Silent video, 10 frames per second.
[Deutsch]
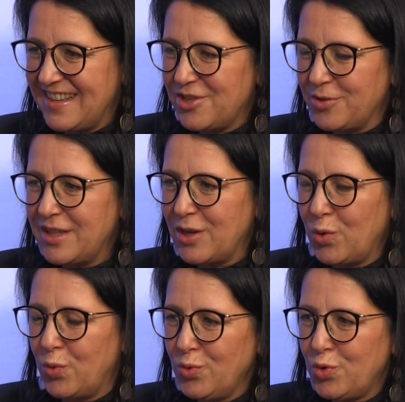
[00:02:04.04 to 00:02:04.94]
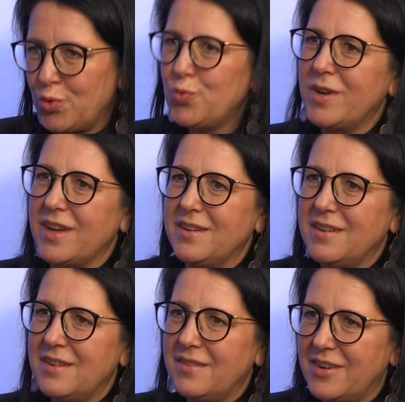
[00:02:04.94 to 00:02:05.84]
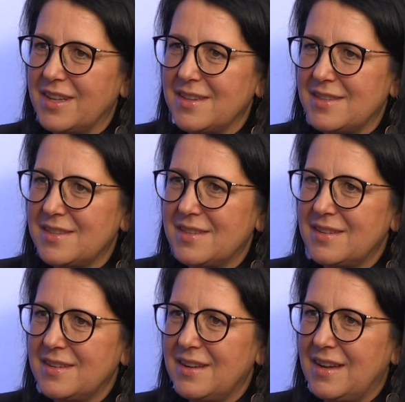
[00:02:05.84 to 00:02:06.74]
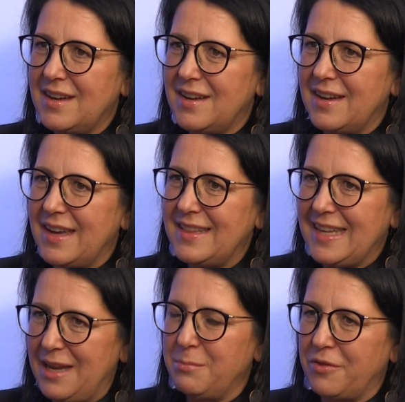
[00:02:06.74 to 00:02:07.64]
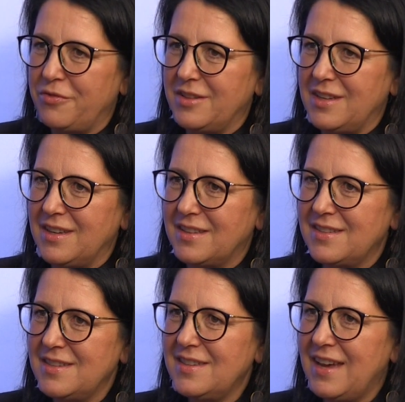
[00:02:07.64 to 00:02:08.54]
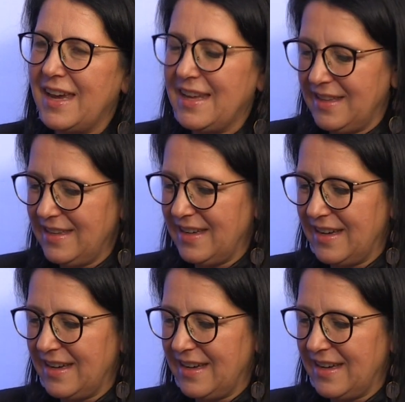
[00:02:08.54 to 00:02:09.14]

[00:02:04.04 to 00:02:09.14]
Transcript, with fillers: Schon in der Grundschule war das äh, ein Thema für dich. Das ist ja eigentlich